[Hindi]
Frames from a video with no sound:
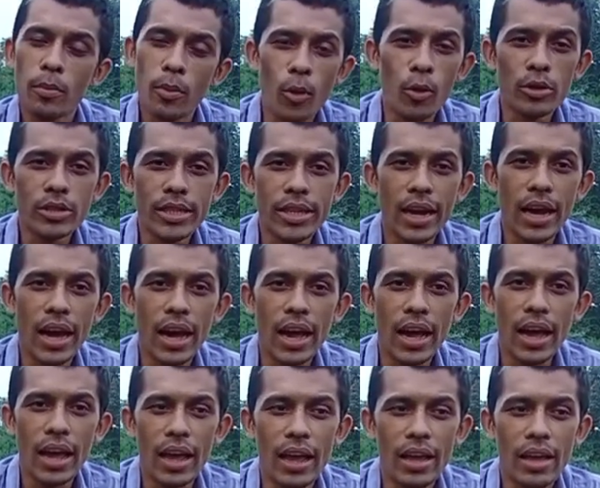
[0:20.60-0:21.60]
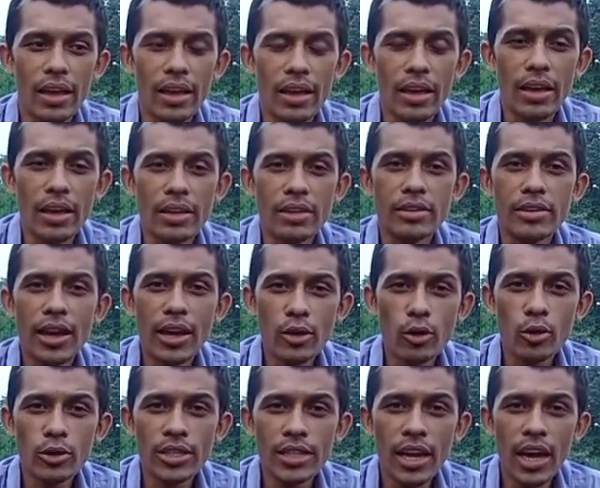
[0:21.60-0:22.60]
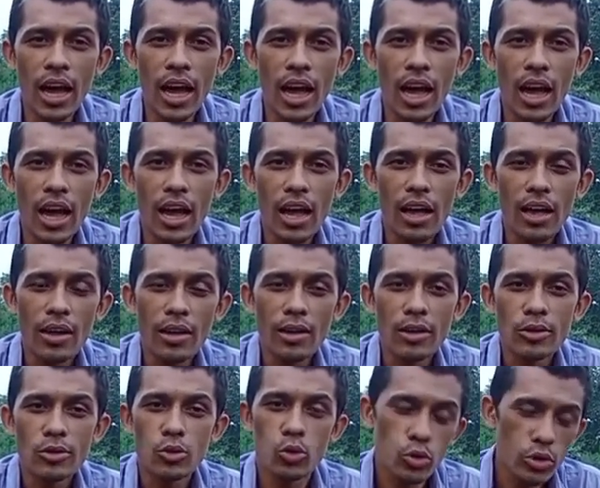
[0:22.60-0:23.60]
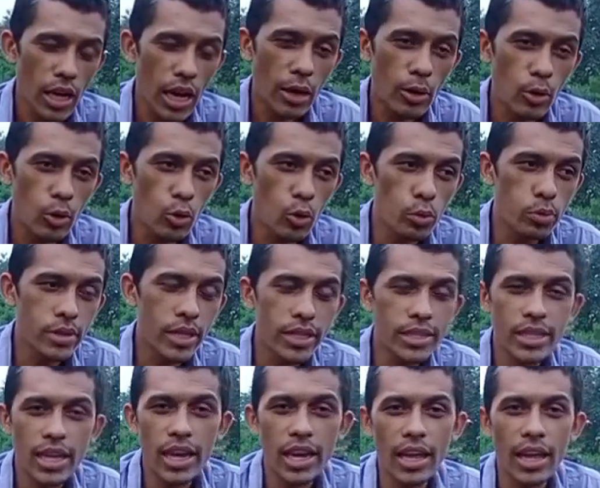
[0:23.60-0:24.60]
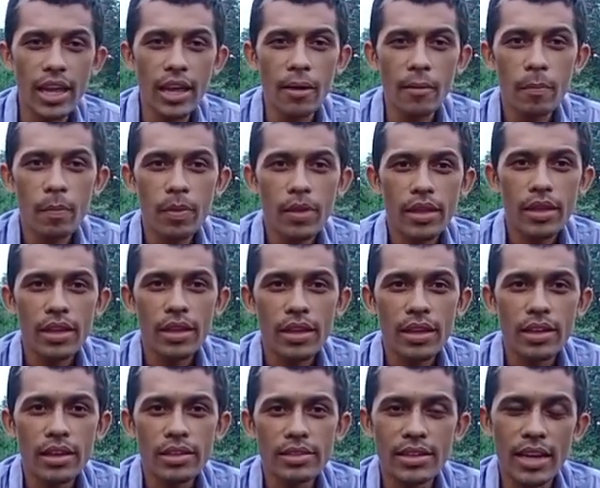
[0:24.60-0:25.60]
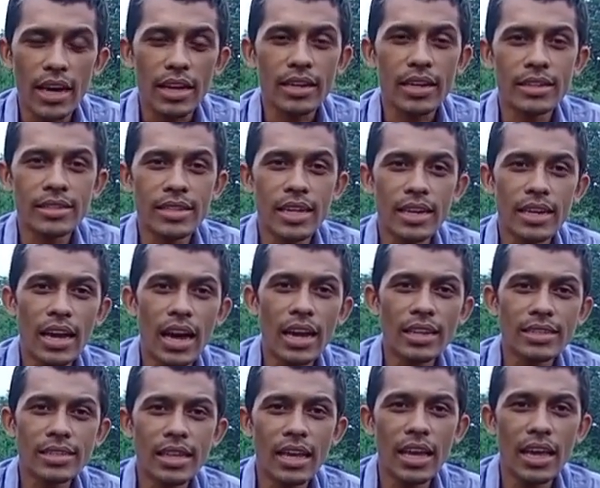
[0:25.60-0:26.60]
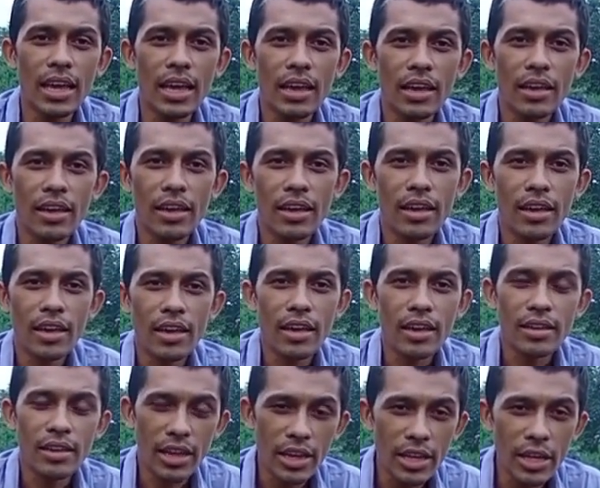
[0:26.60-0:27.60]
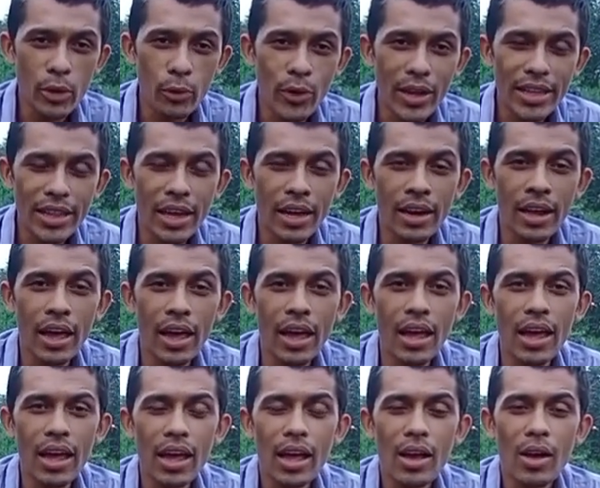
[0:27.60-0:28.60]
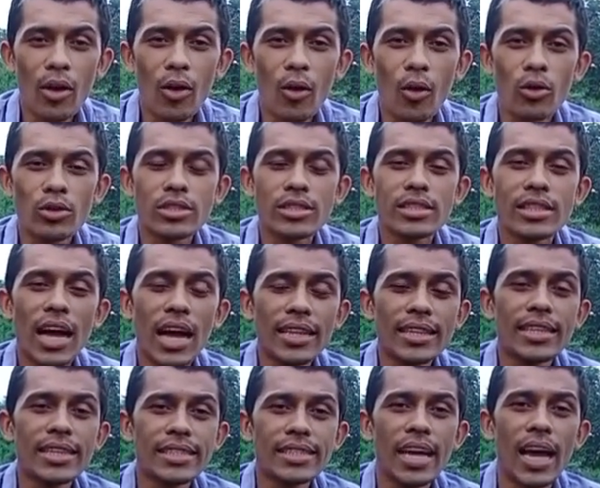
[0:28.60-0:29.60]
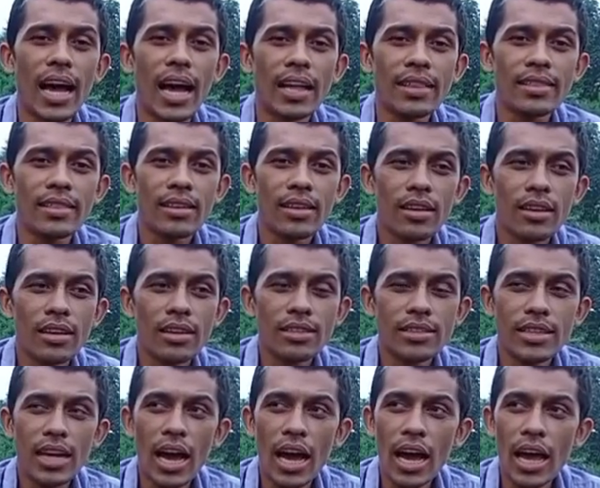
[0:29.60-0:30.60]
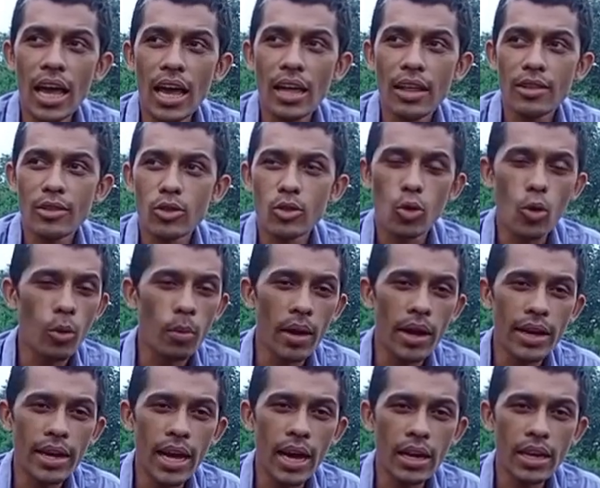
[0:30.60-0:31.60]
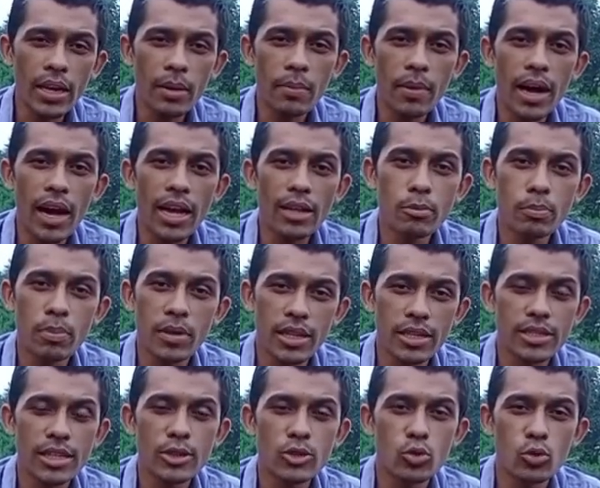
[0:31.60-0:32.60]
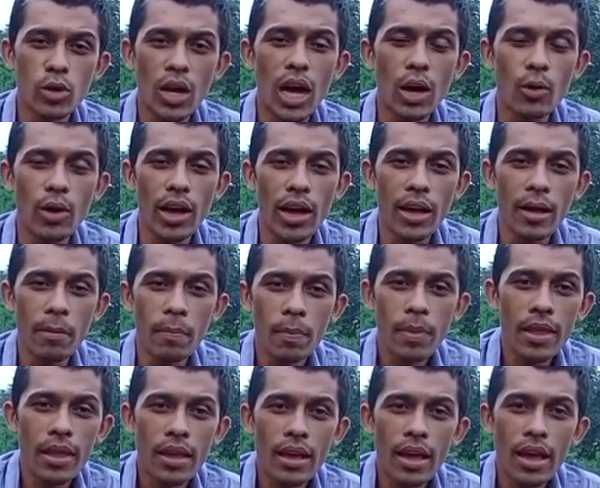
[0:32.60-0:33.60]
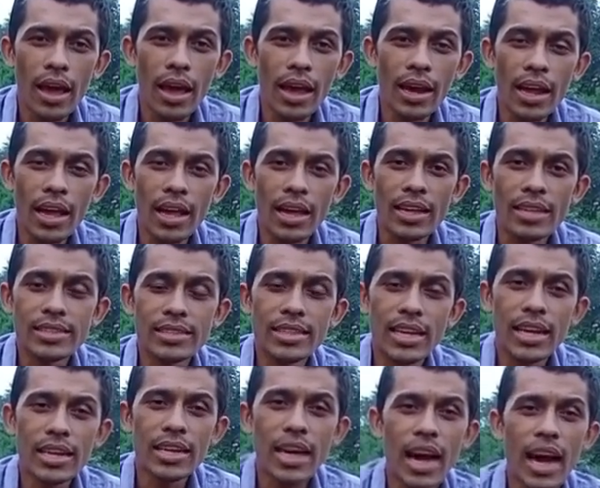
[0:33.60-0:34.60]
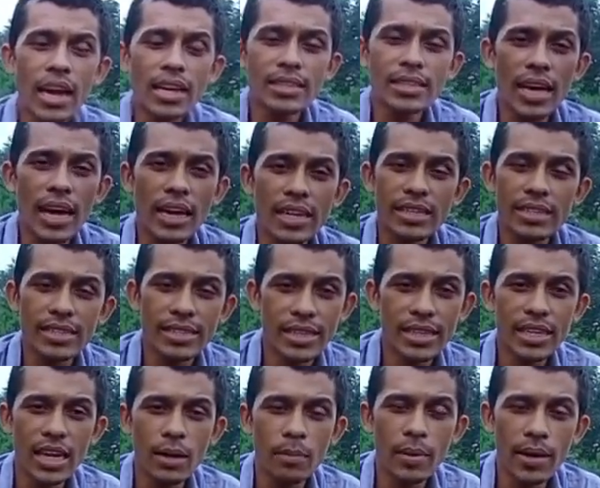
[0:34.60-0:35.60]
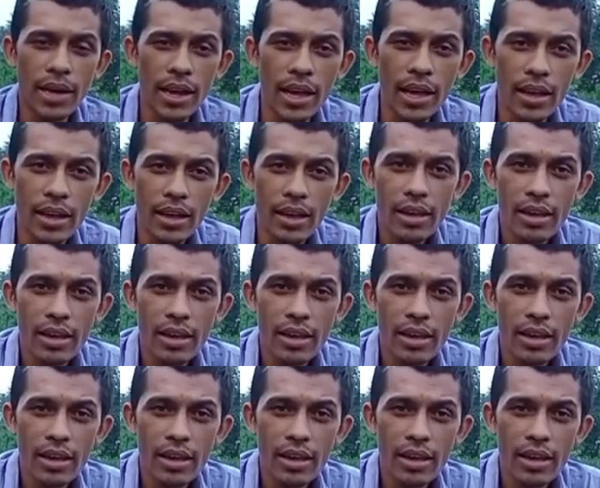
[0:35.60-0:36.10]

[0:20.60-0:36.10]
पहुंच रहा है ये योजना सुचारू रूप से चले झारखंड सरकार से यही निवेदन है और साथ ही साथ चाहे दो महीना के बाद फिर से चुनाव है है ना सरकार चाहे किसी का बने